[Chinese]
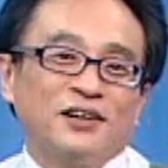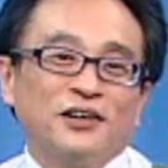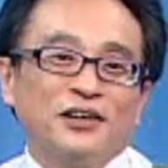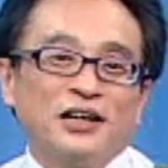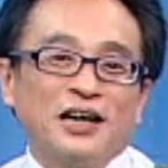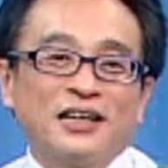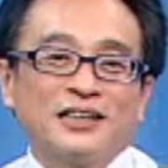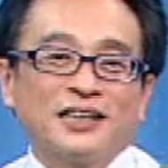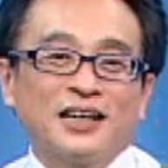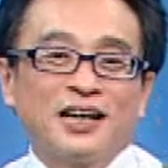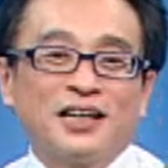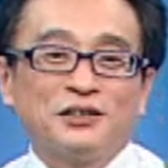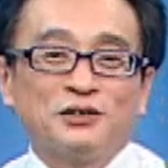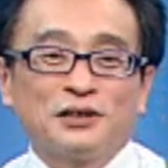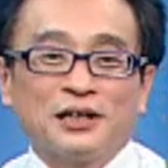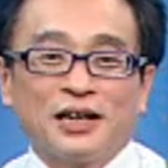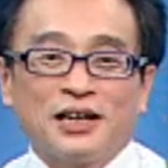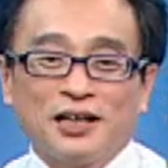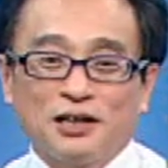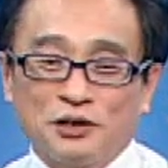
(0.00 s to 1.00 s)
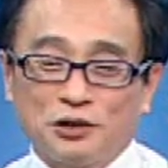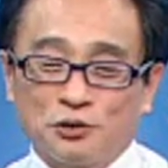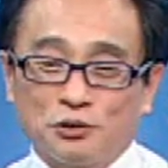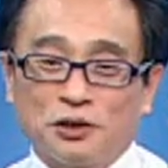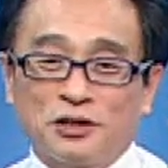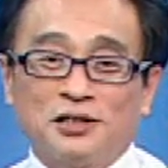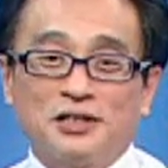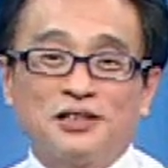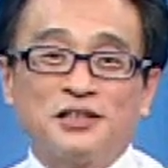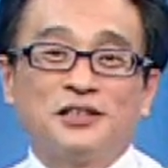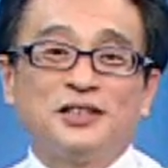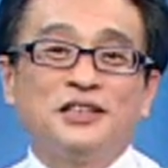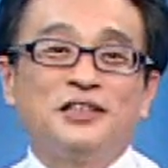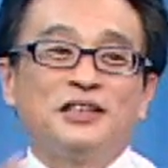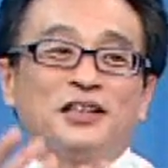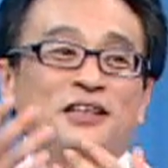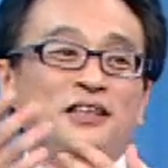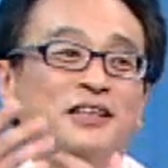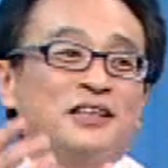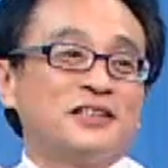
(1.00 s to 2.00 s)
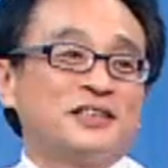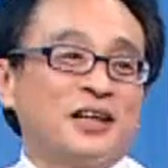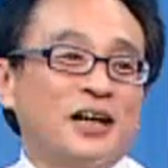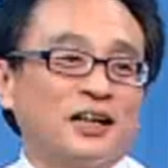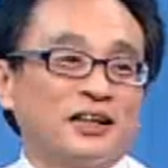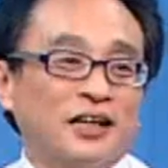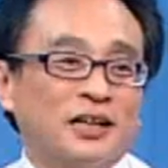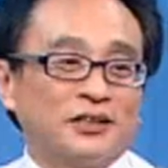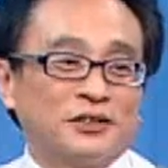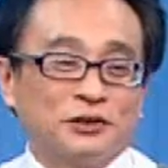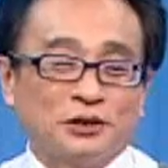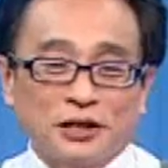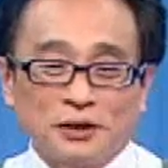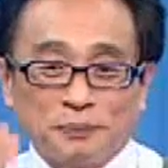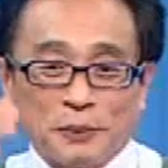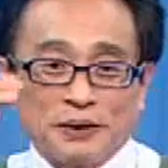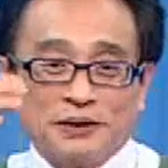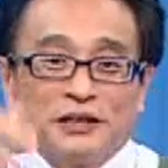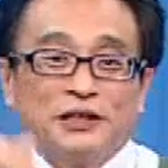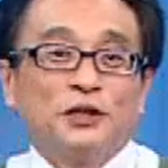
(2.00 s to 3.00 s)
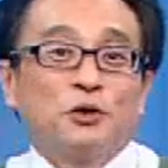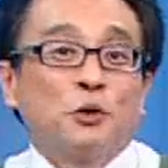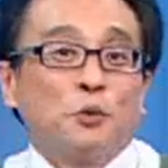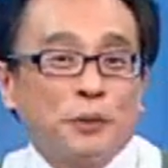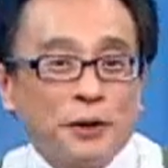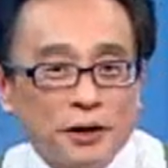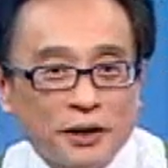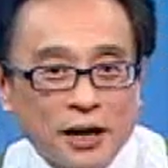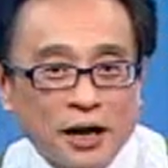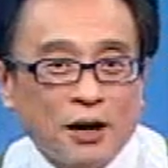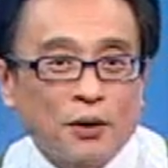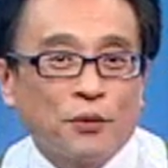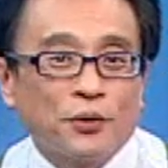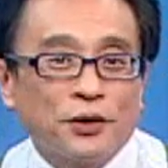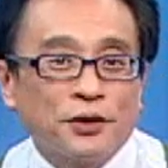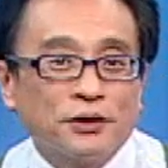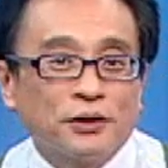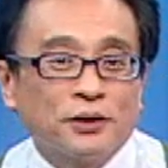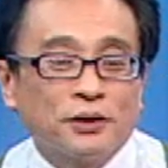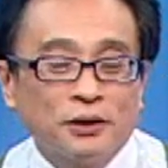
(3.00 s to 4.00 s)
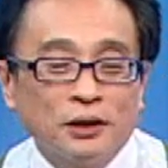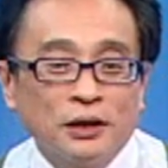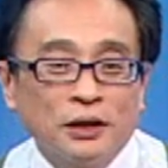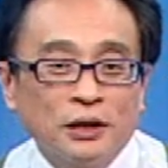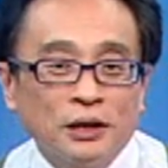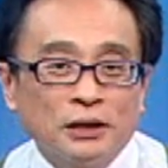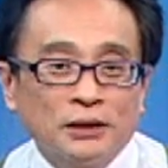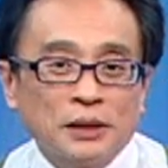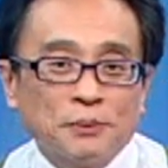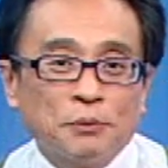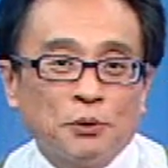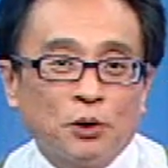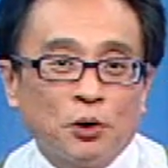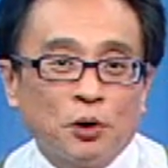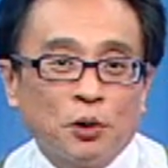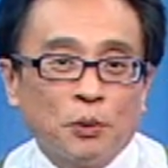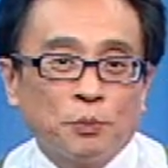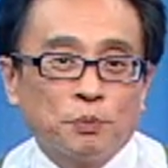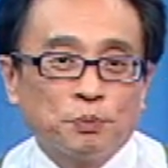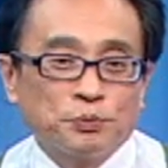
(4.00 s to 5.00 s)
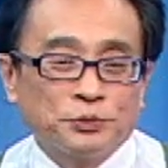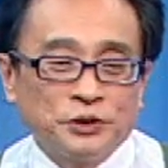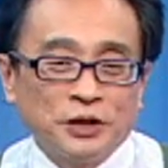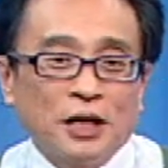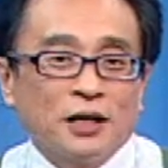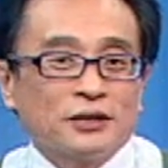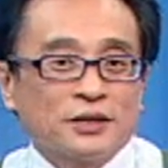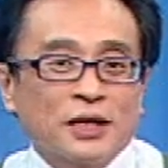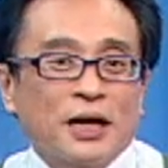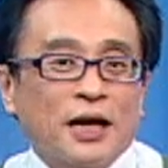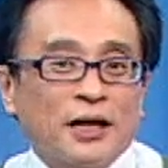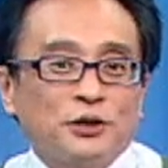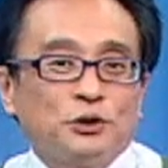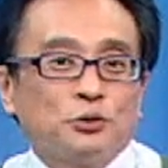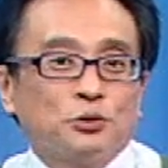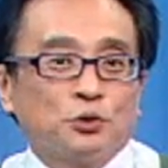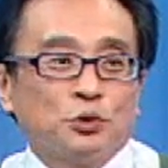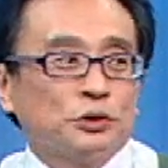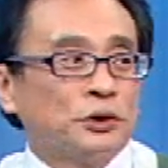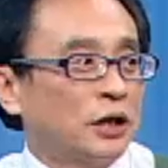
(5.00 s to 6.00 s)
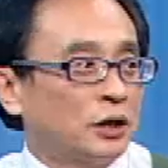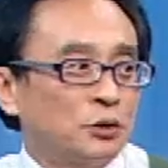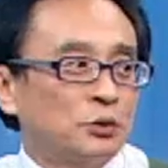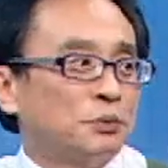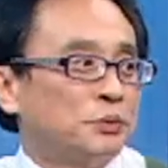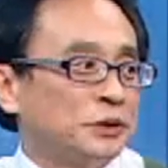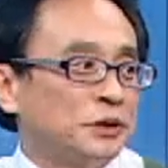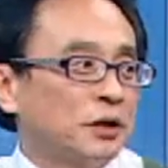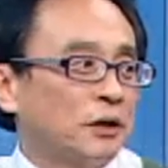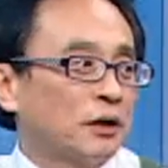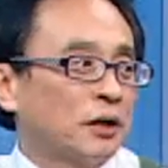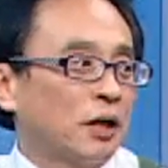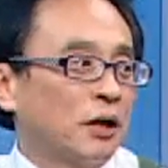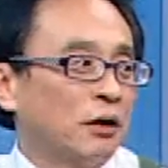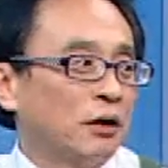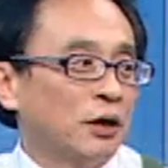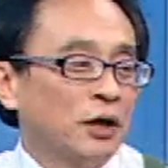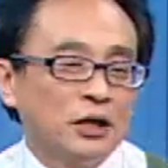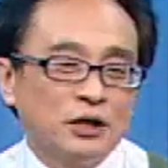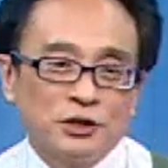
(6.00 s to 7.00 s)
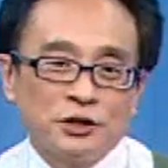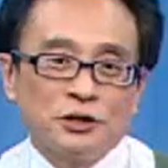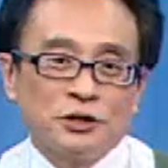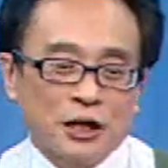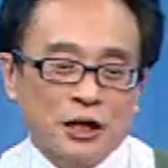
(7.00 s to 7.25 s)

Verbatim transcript: 哦，啊，大家就大家了解说，可能是七千点上啊，七在八千点会不会拉回那么这样猜就困难度比较高。实